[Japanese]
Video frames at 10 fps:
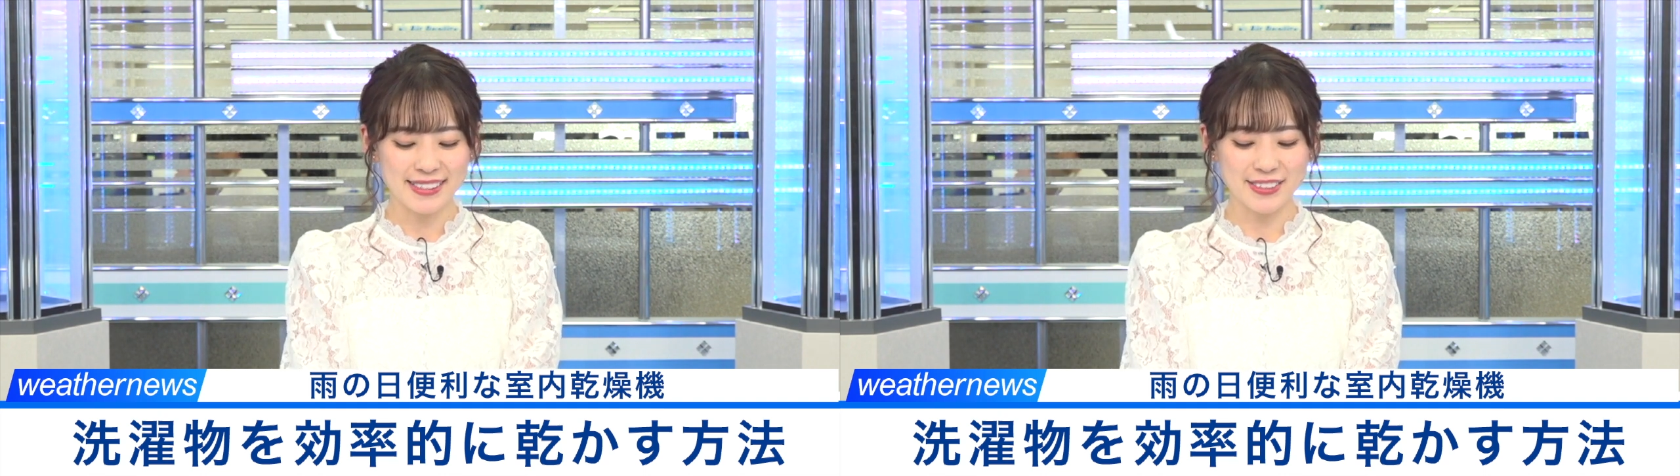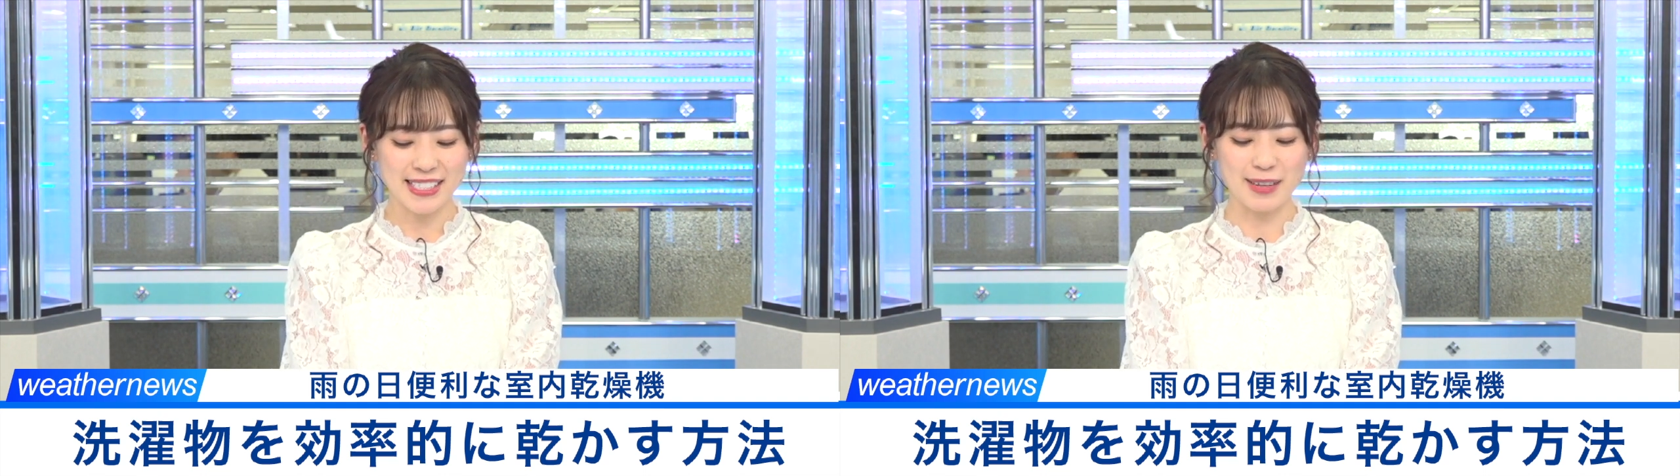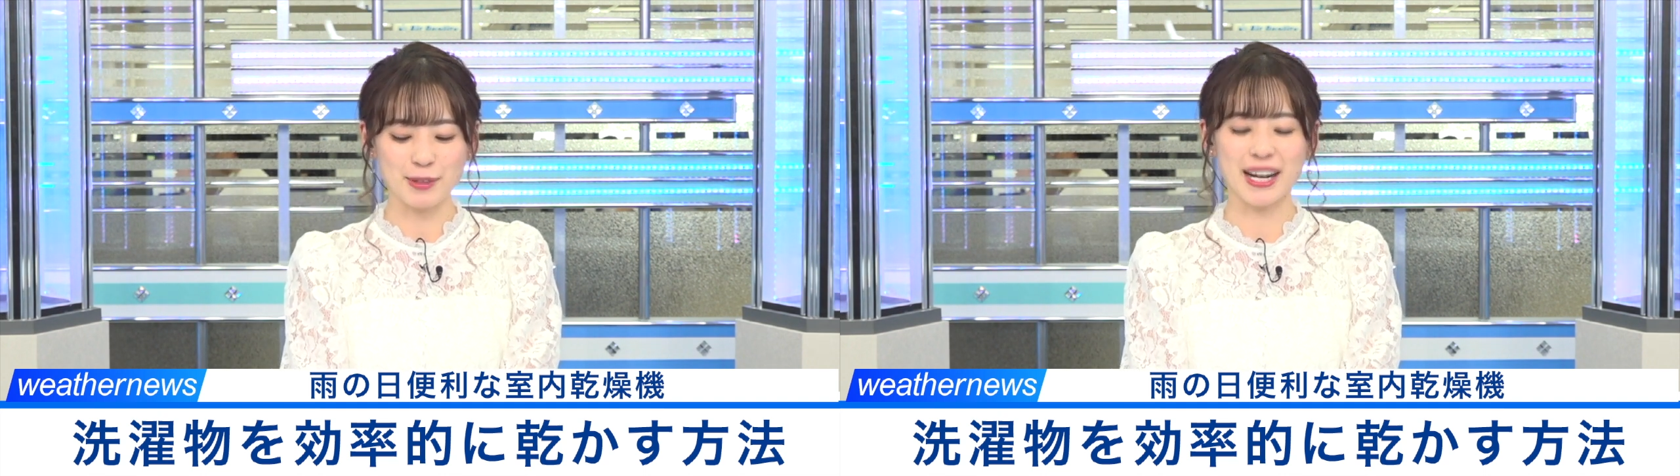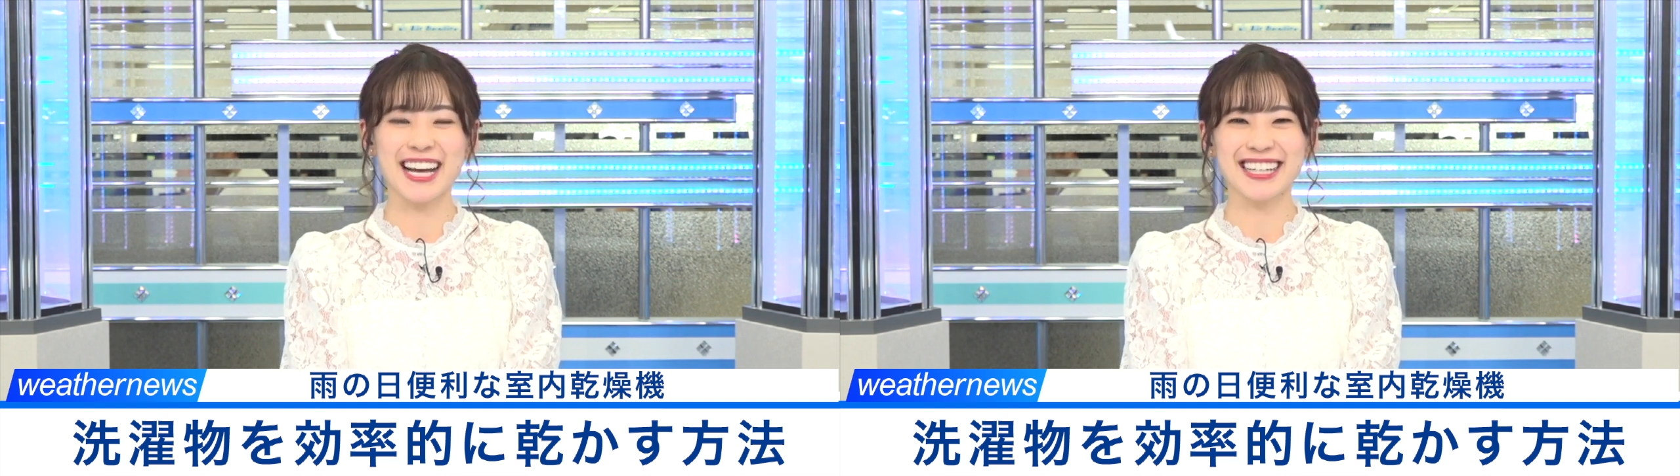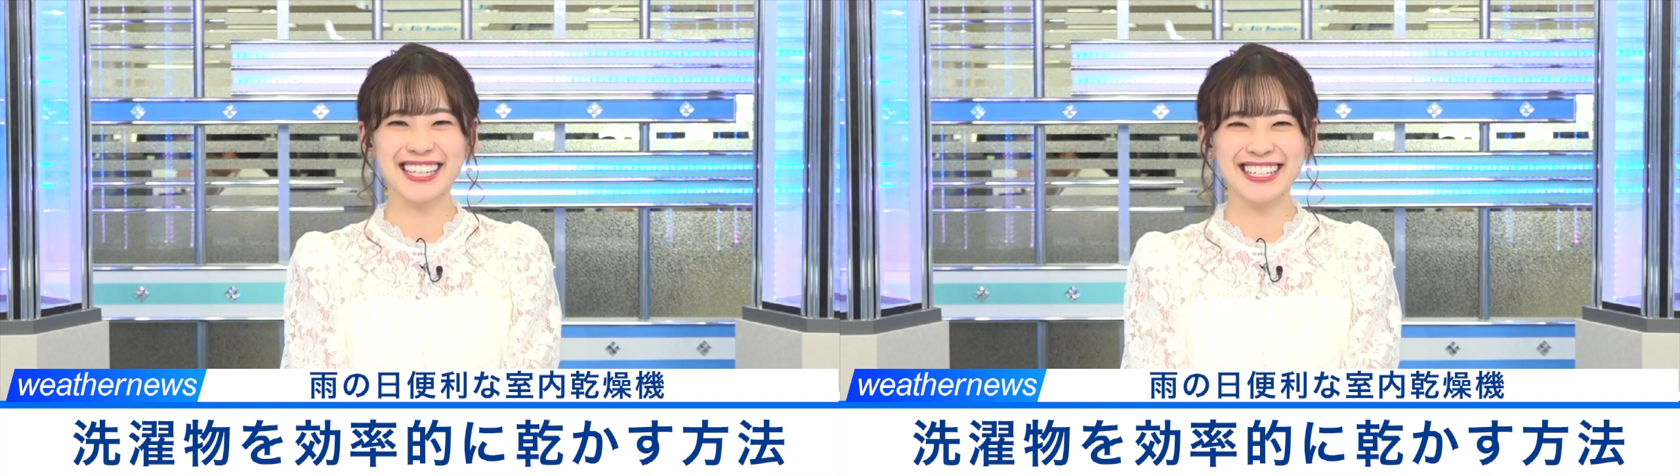少しでも
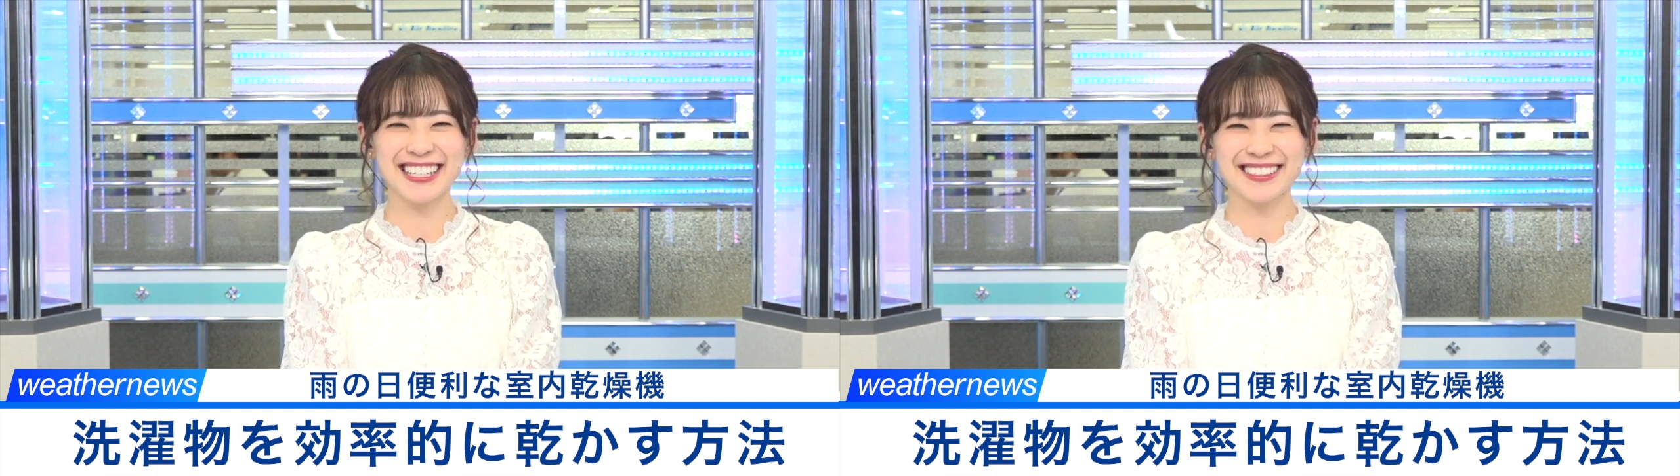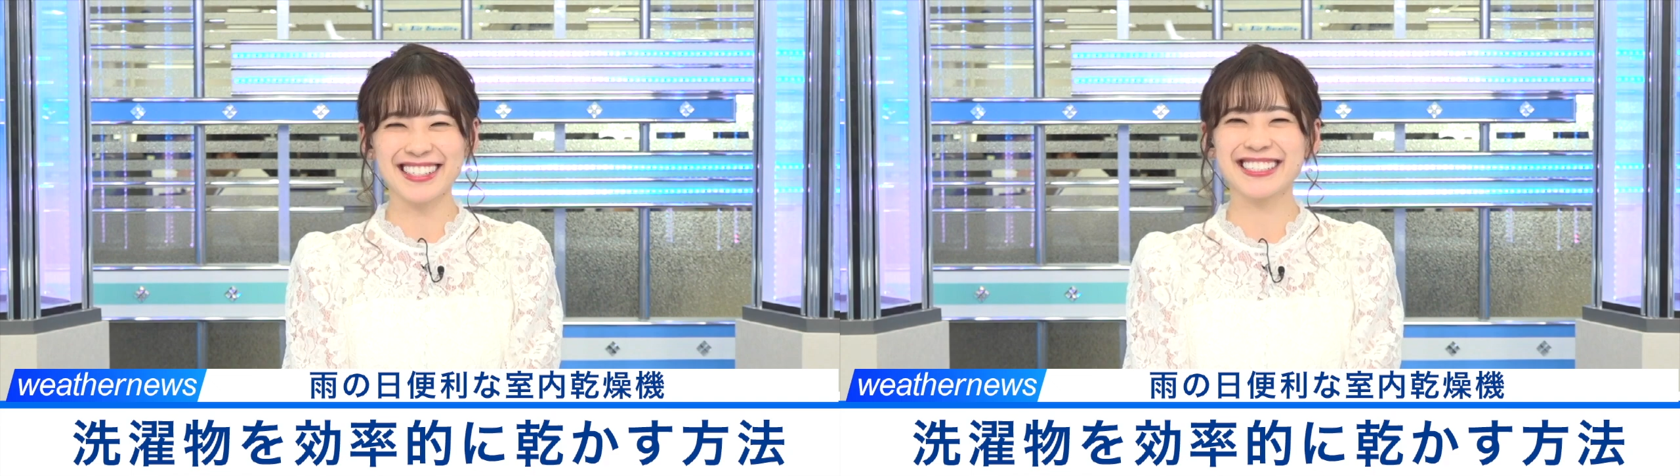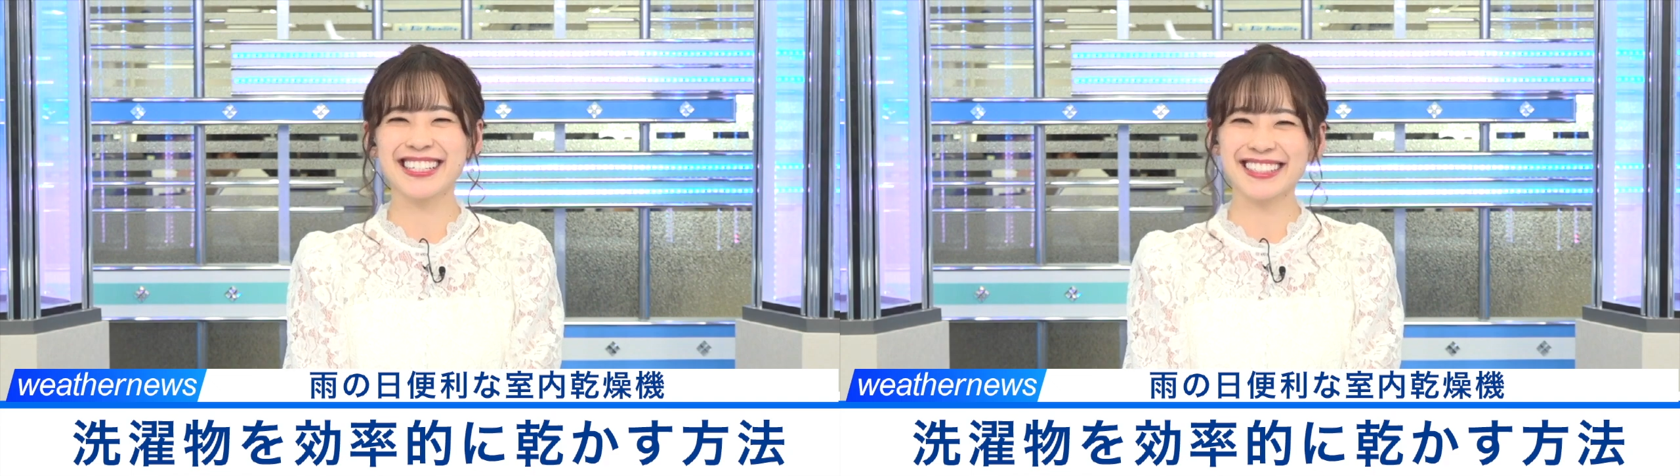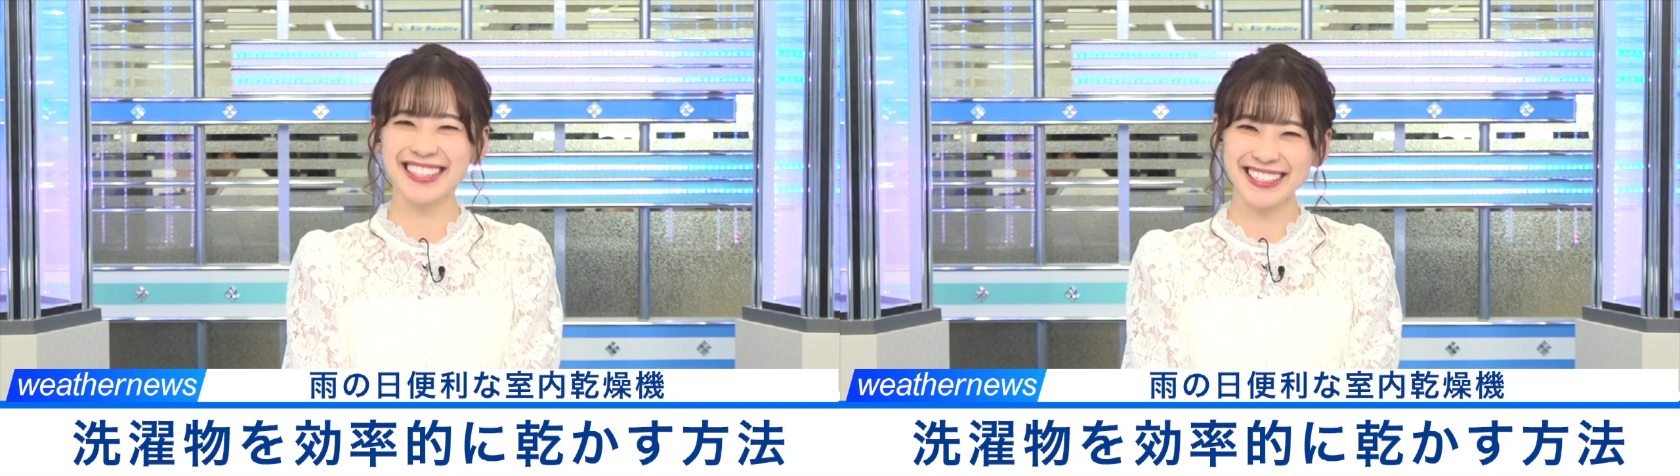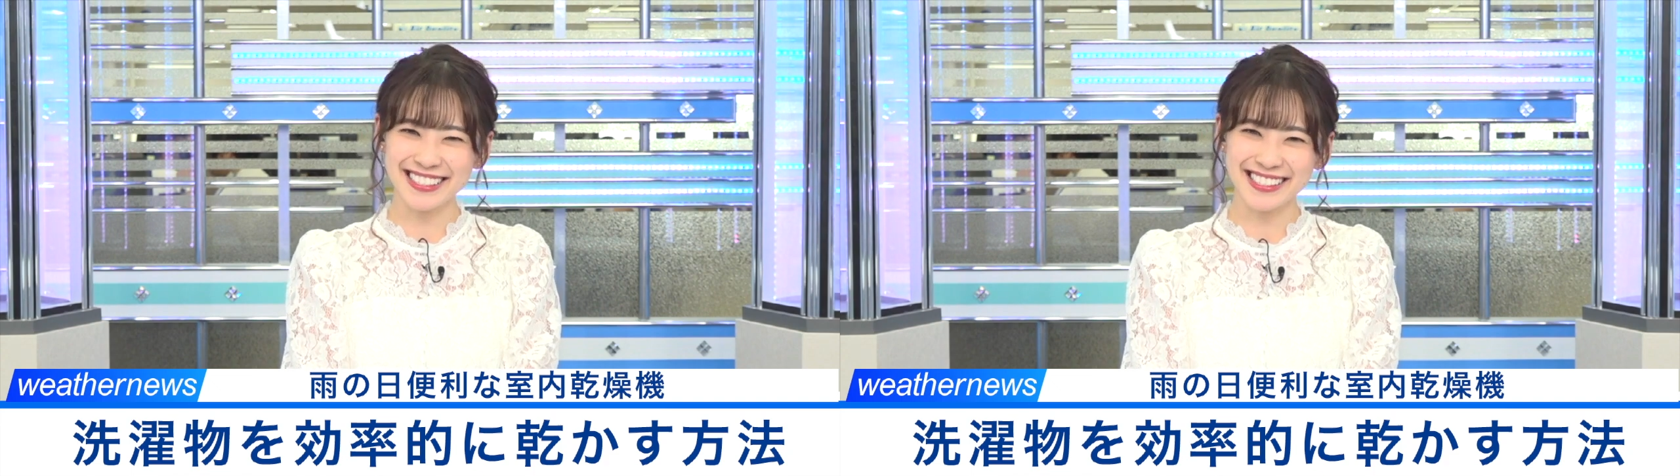快適に暮らしていき
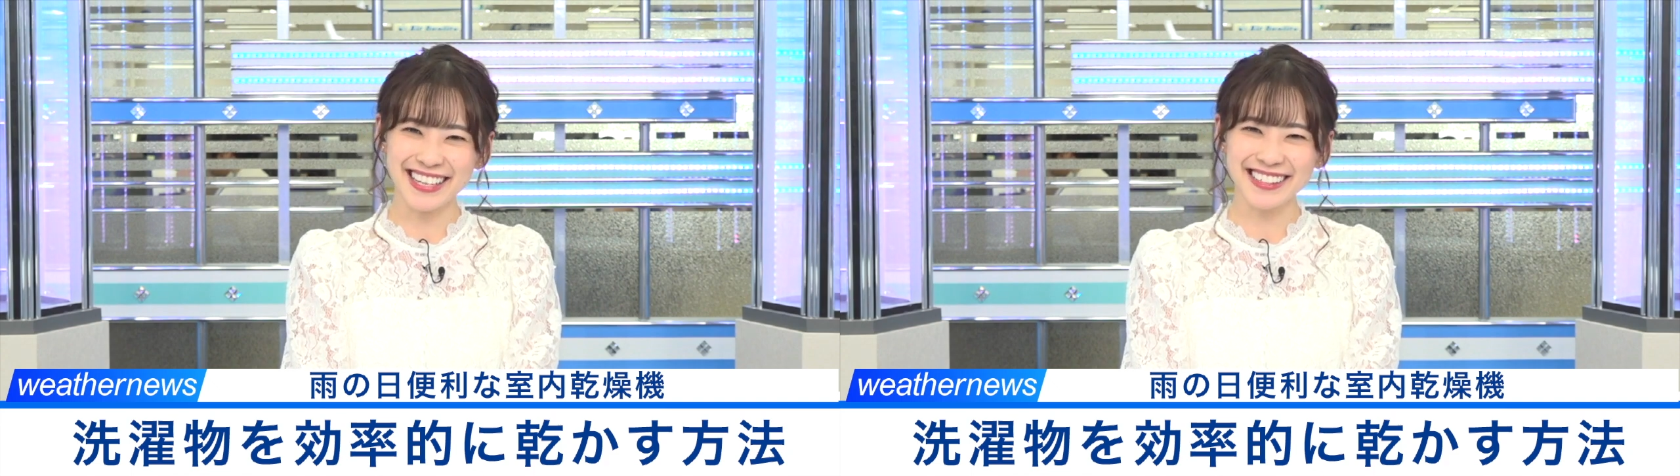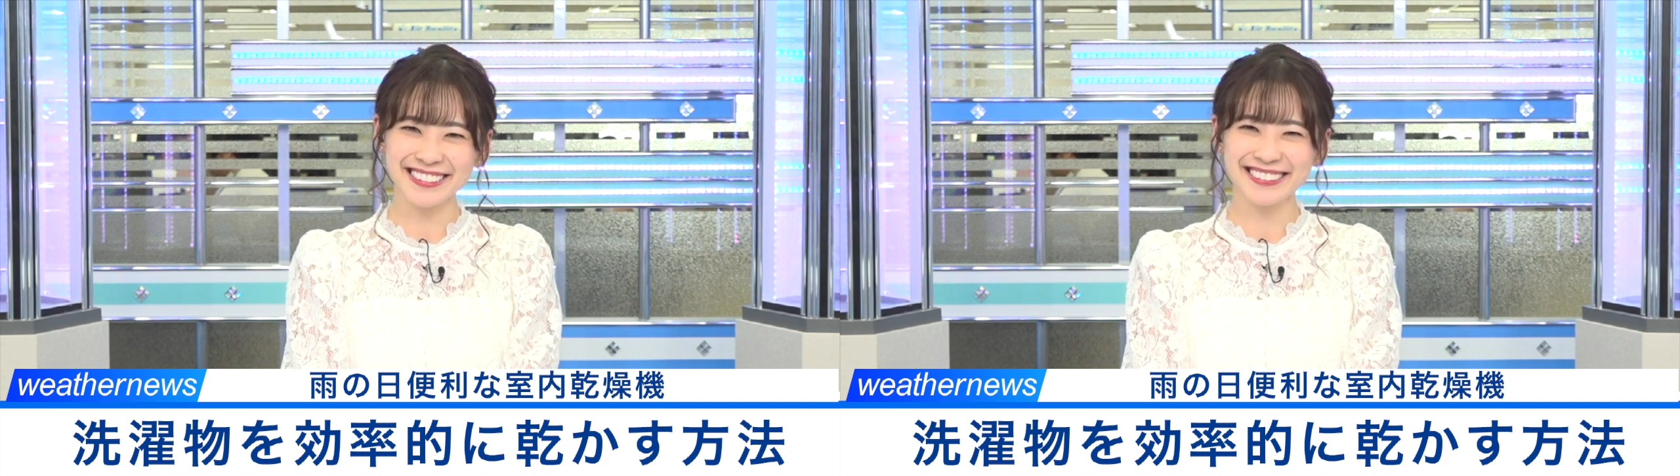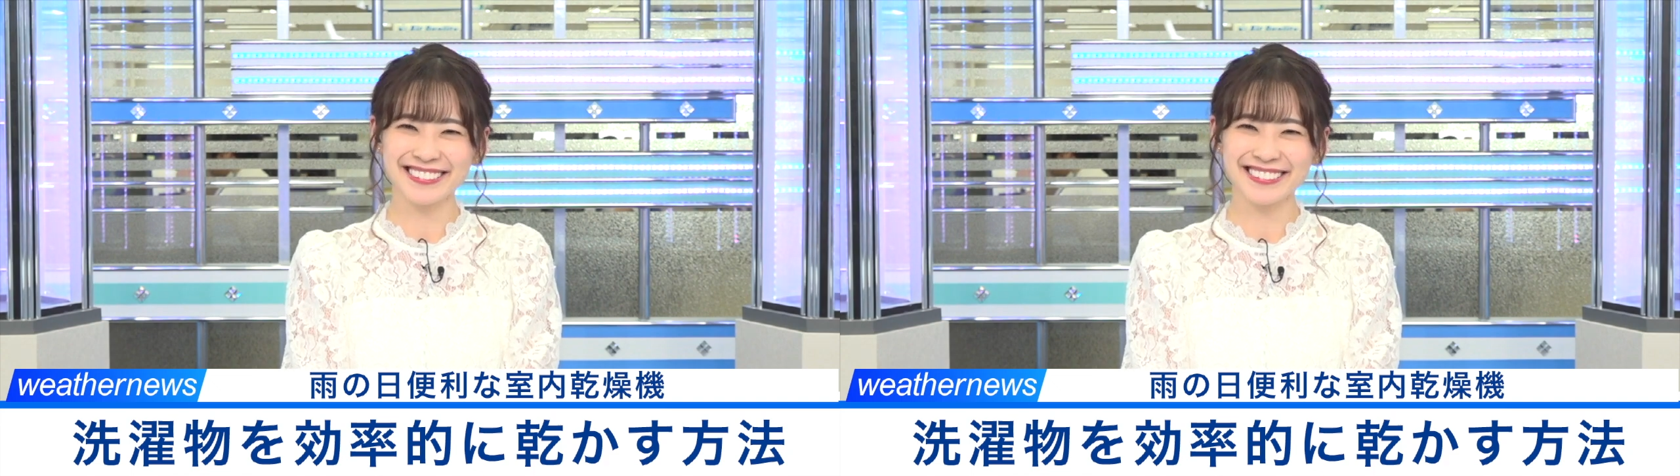たいですね